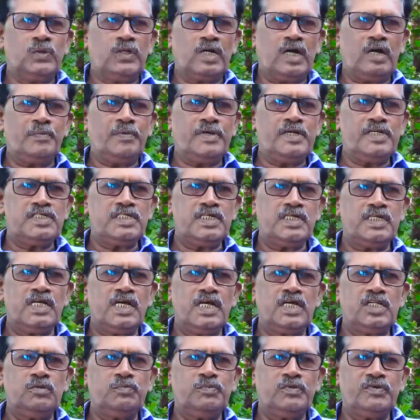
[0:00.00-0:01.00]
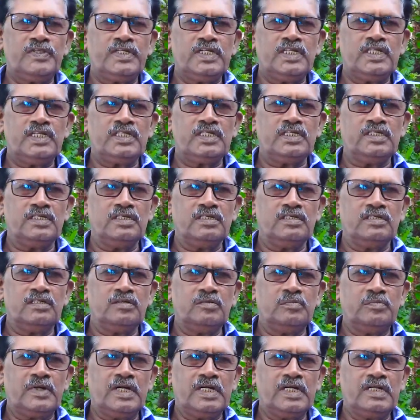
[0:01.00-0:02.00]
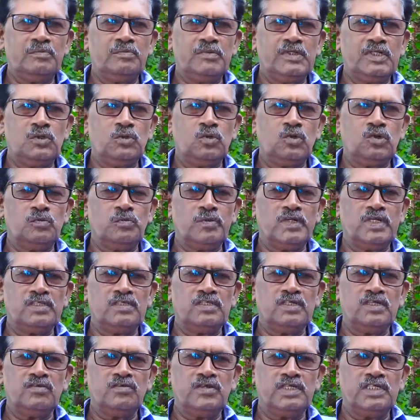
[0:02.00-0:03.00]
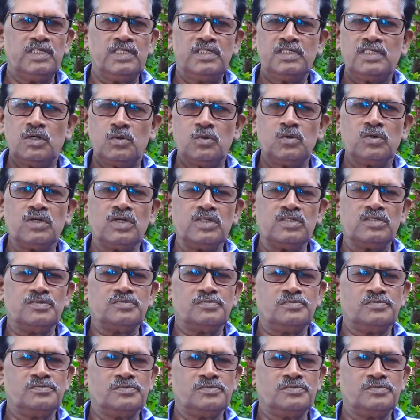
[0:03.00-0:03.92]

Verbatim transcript: ஒரு அபேட்சகனாக இருப்பதற்கு பணம் இருக்கணும் என்ற தேவை இருக்கக்கூடாது